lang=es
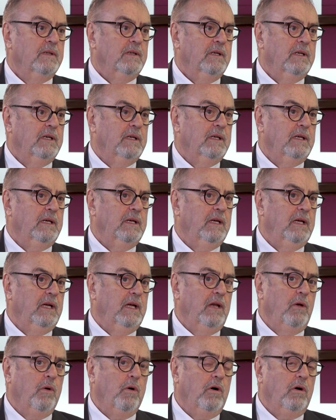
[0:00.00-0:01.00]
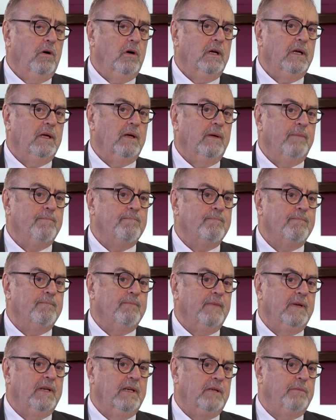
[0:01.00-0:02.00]
Eh, y, luego, eh,
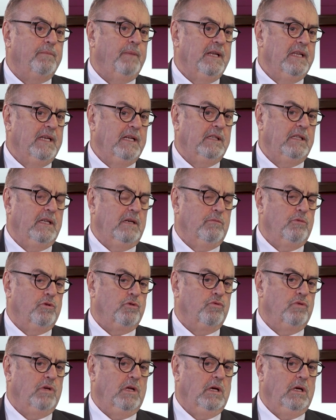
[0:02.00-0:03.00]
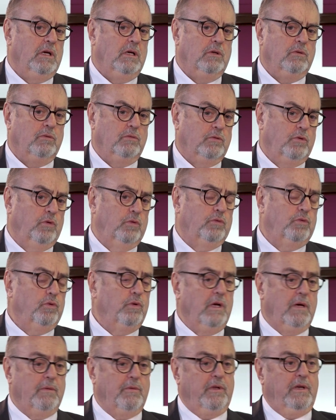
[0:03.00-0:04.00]
en España tenemos una
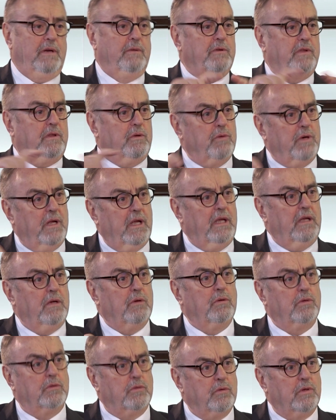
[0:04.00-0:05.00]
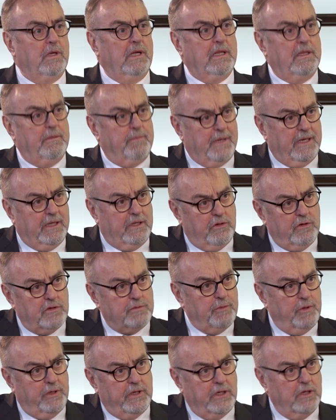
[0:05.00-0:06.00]
cultura, podríamos decir, una incultura de
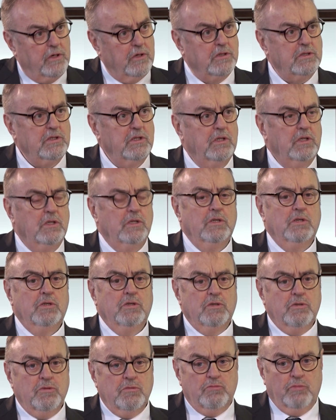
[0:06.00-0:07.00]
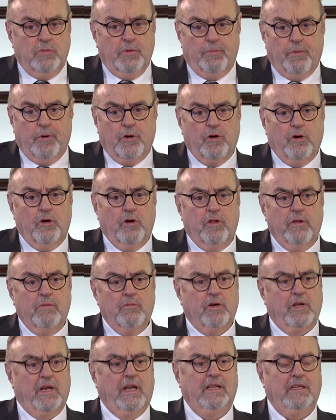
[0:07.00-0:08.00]
partidos políticos muy poco
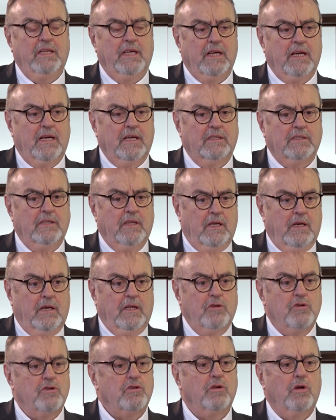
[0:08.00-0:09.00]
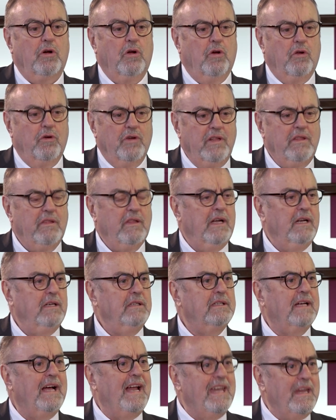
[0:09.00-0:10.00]
democrática. Es decir, ellos
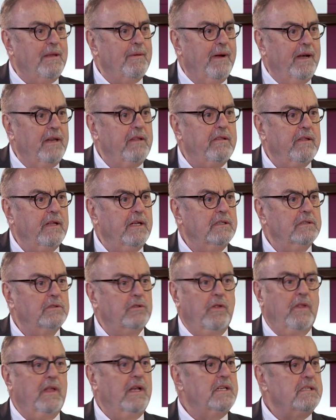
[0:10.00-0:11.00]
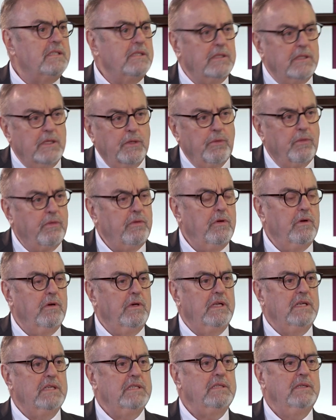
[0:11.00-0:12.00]
colonizan, canibalizan todas las
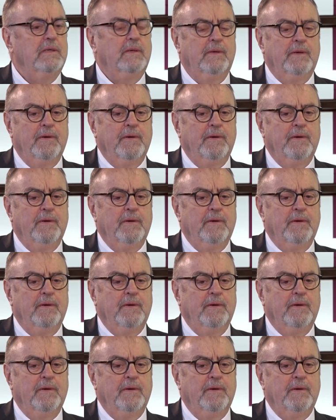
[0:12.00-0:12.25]
instituciones